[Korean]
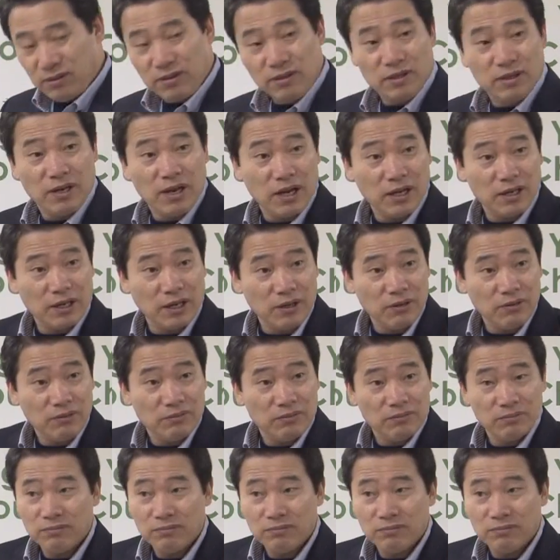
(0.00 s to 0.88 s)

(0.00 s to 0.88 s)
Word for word: 그래, 안 그래요?